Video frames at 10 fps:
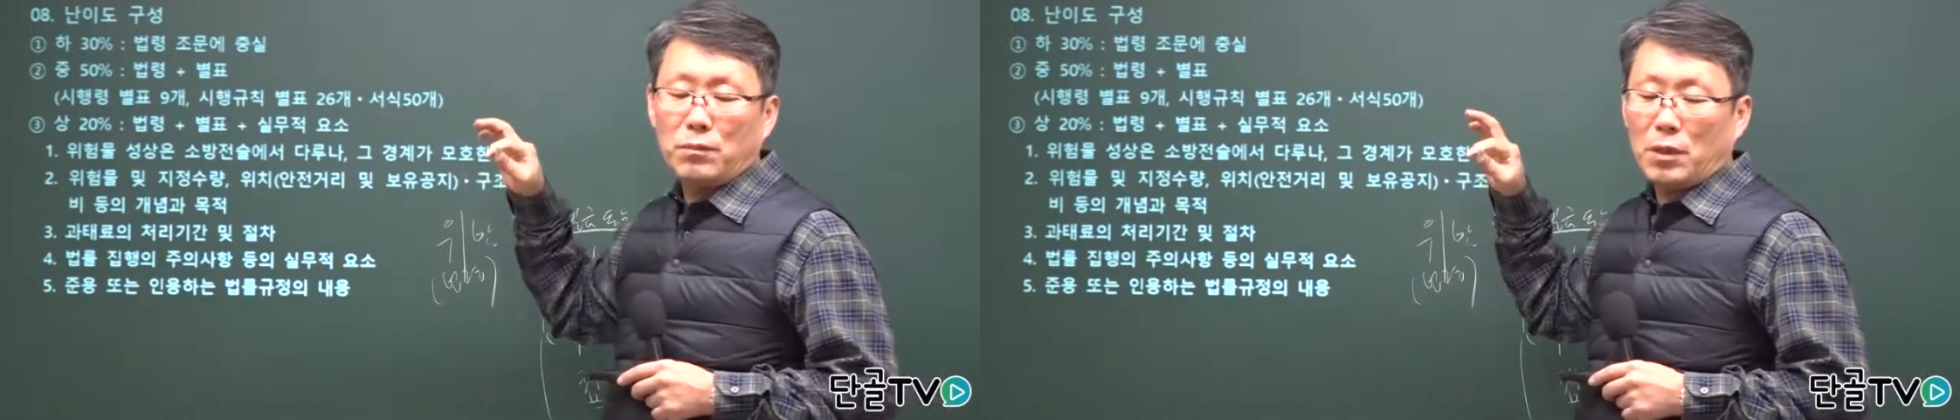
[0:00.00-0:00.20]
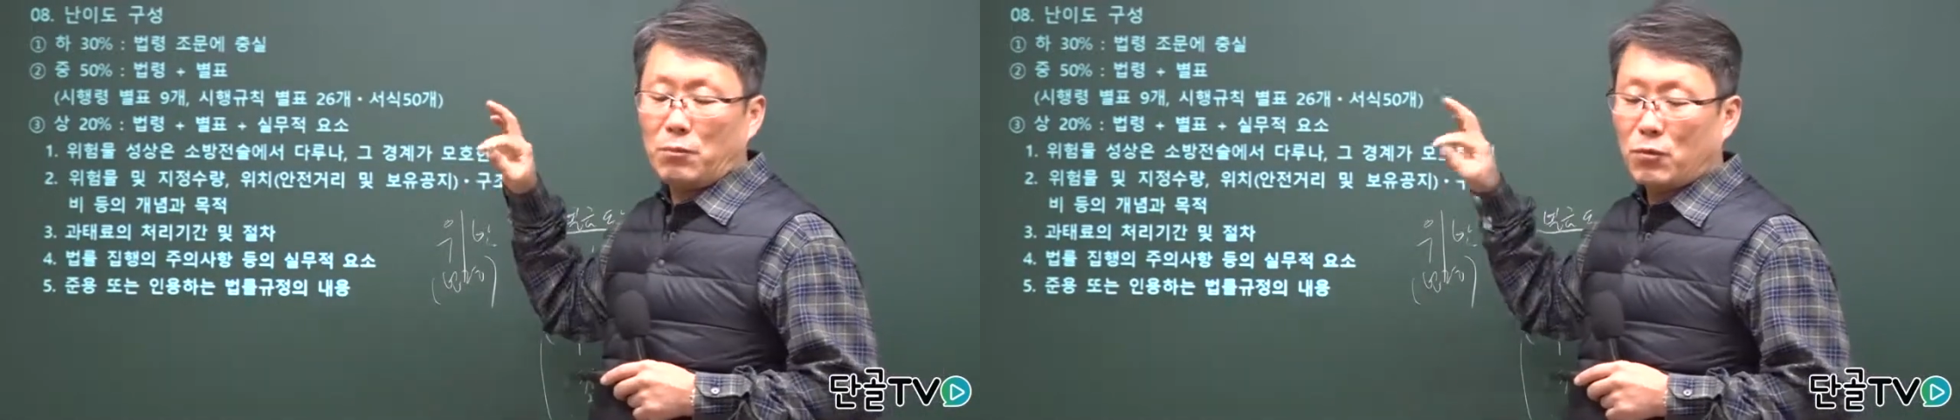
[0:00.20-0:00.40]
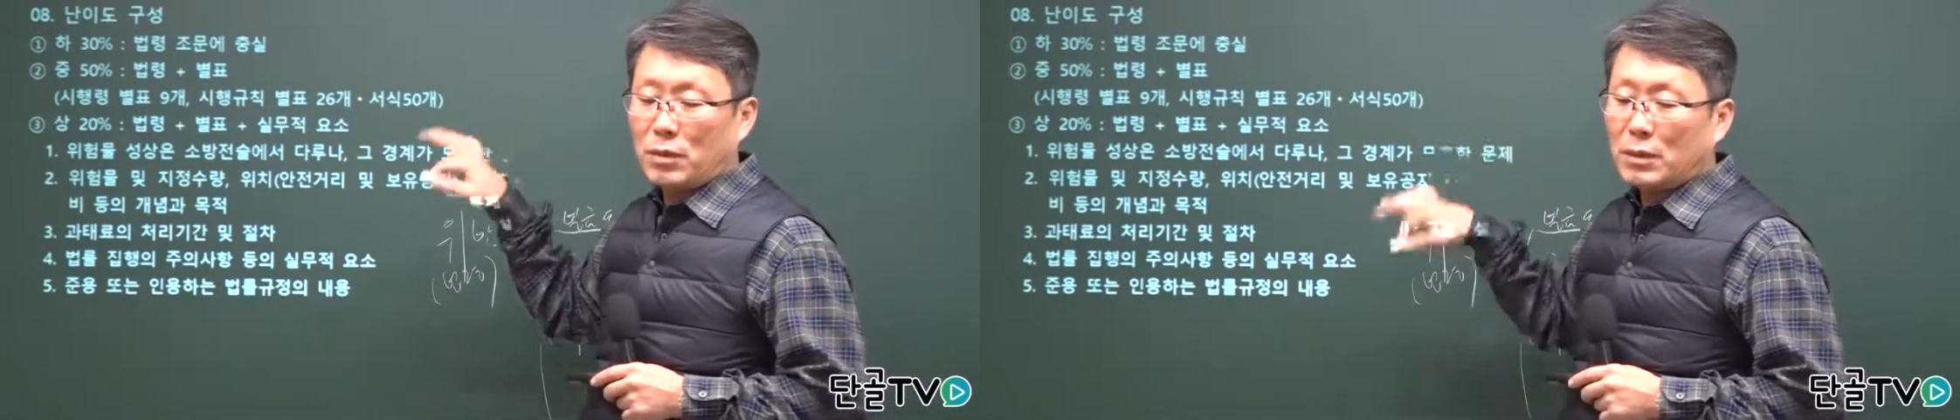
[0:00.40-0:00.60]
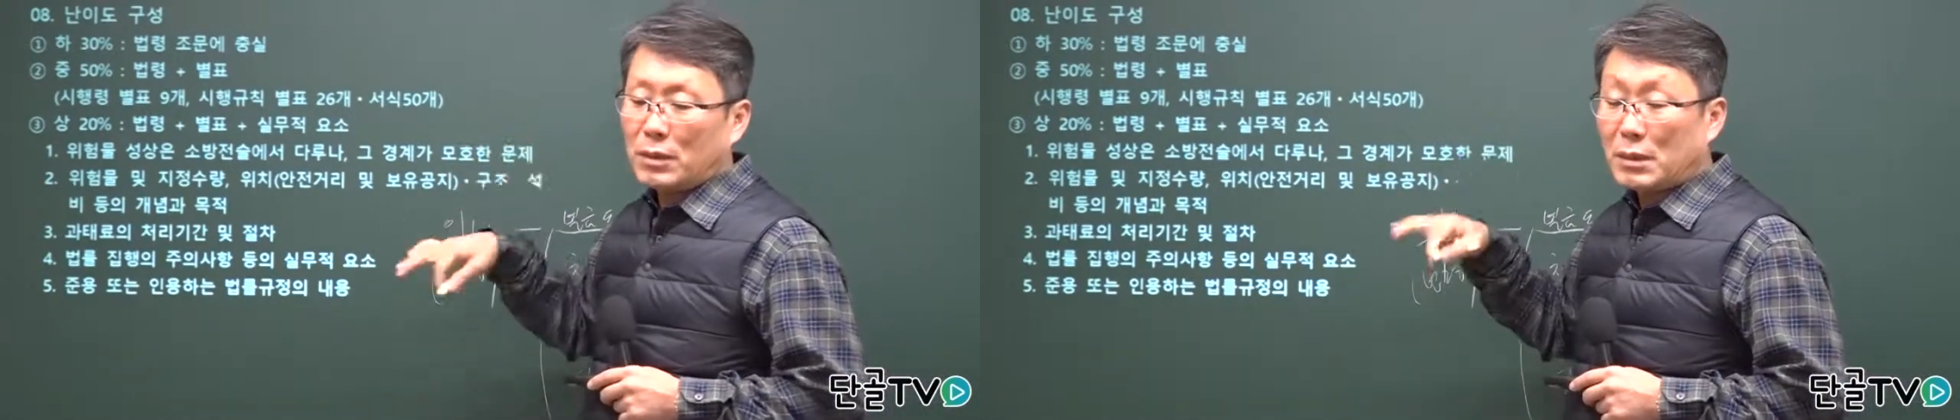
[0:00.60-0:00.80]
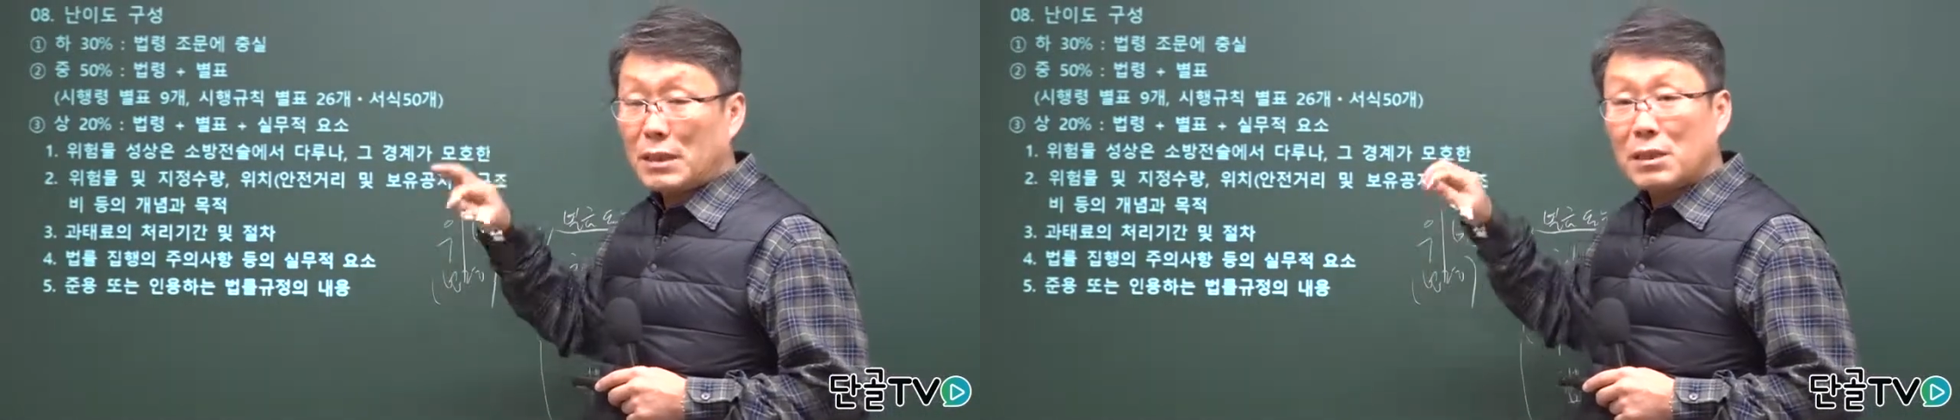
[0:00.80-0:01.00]
업무를
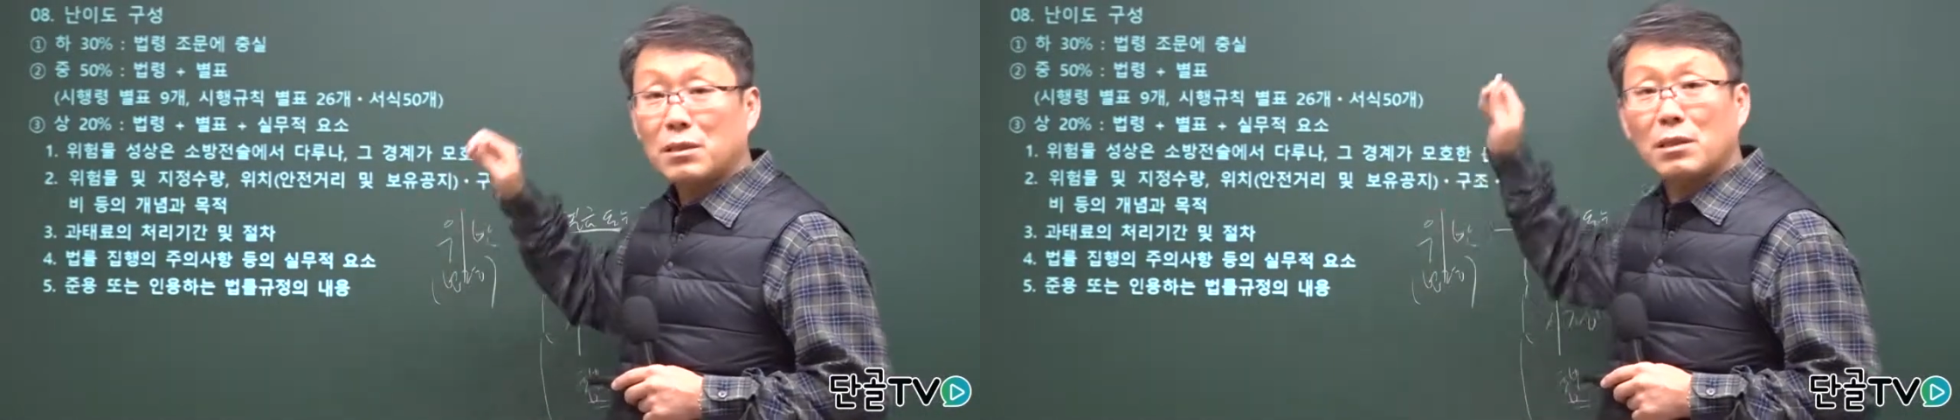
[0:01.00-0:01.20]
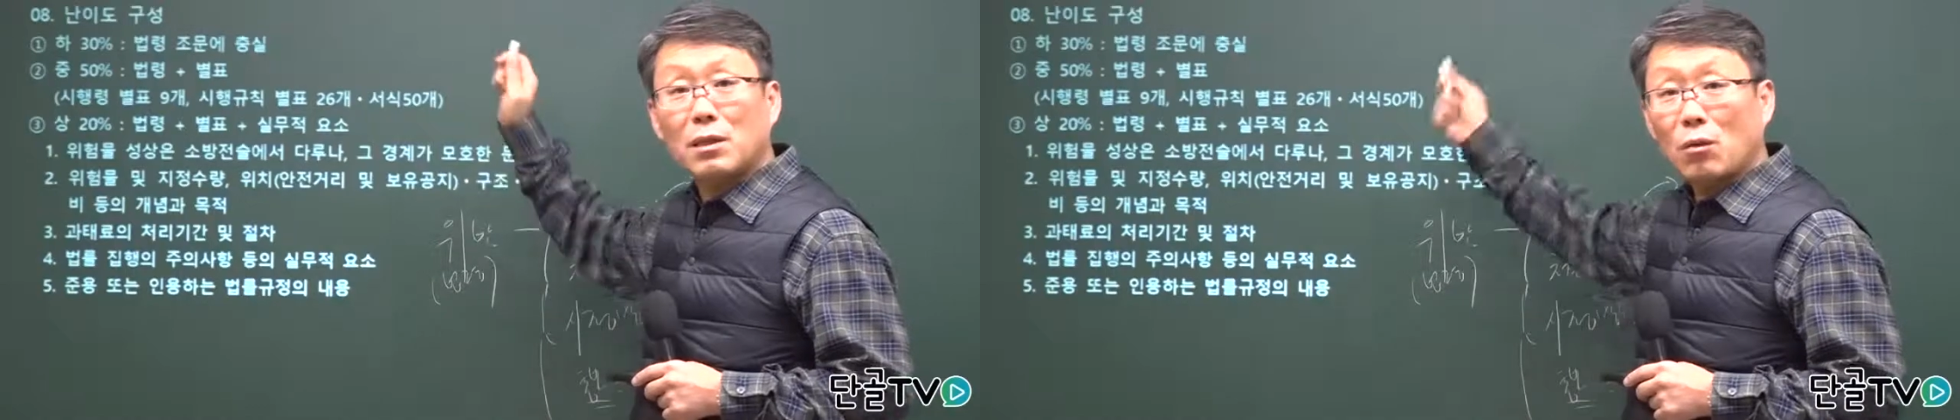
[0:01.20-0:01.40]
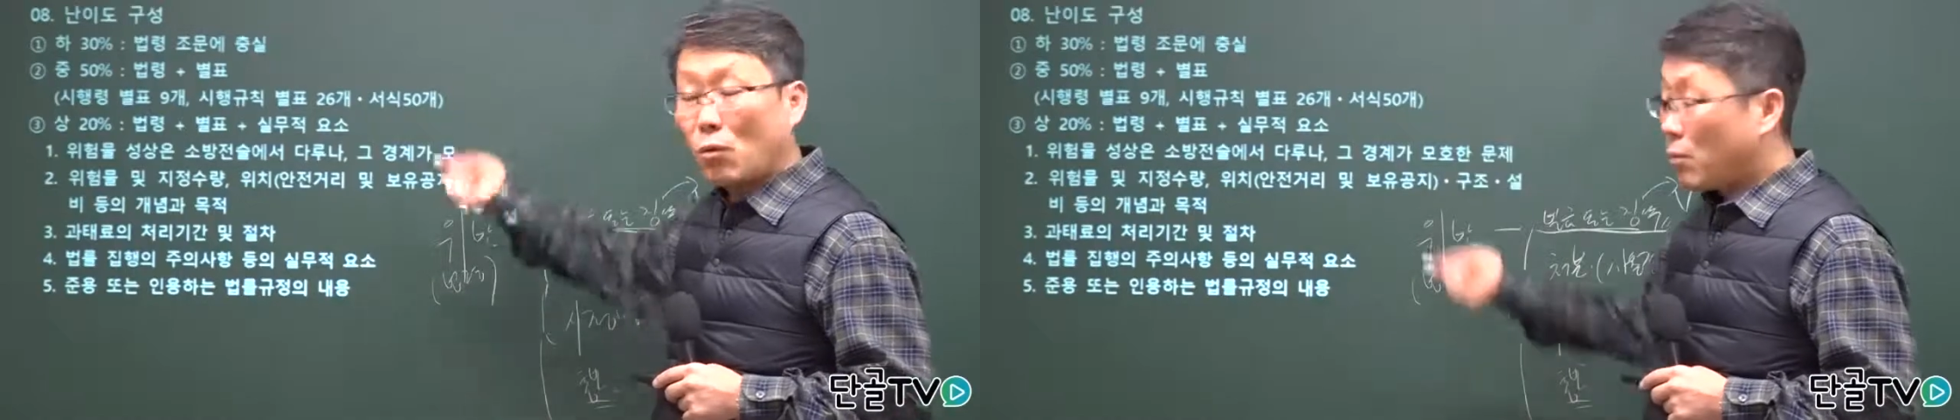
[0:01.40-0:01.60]
정리해서 그렇게